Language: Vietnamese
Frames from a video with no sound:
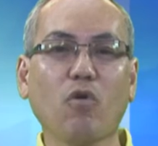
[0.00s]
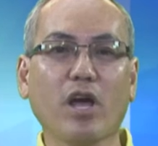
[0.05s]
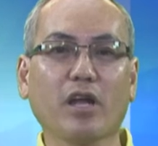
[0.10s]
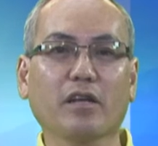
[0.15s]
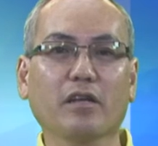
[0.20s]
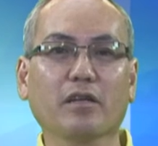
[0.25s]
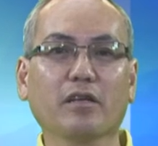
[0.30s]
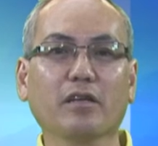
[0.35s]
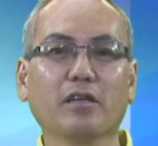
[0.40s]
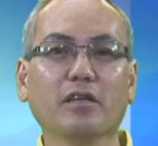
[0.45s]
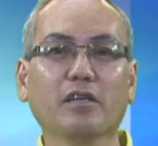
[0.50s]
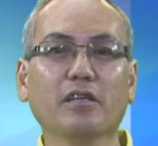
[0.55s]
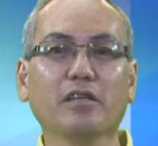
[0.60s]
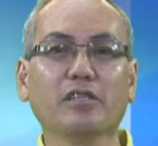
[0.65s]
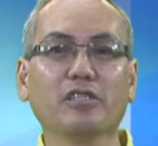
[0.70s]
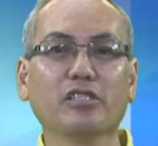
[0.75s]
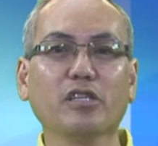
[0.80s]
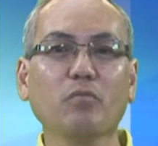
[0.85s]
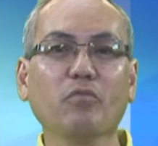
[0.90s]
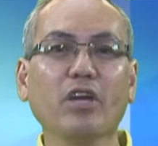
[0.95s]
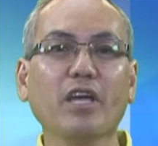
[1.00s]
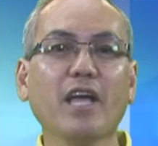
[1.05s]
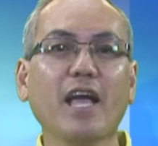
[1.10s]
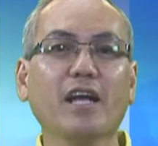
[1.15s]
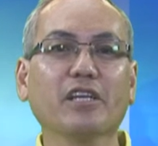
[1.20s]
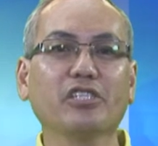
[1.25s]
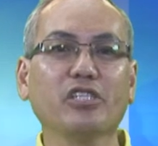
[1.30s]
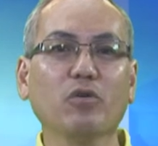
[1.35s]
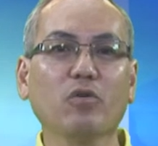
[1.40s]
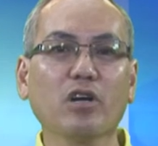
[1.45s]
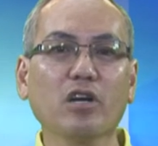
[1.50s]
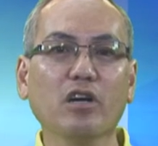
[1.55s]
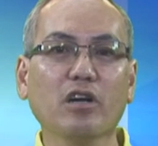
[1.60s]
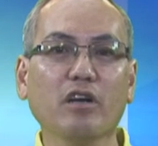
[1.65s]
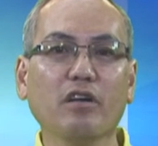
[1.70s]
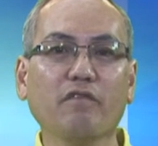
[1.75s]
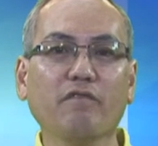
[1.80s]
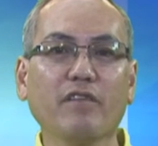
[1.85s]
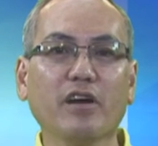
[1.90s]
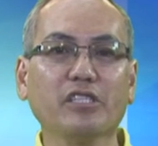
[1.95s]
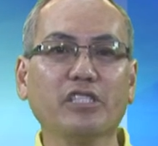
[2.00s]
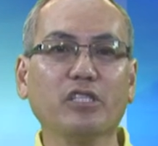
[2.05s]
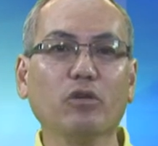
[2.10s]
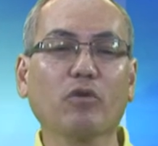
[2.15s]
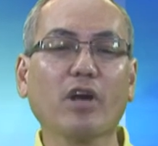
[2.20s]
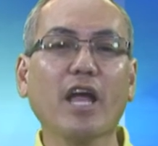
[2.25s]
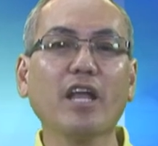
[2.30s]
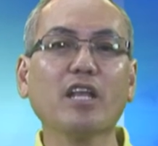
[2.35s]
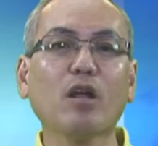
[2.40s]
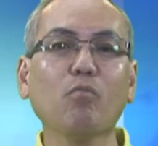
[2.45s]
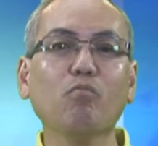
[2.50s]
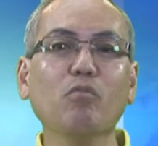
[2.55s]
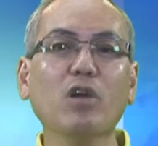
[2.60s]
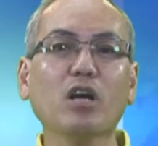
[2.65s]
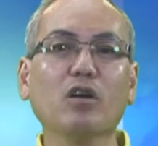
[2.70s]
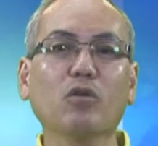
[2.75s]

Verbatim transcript: hoạt trong khi hàng triệu người phải chịu cái nóng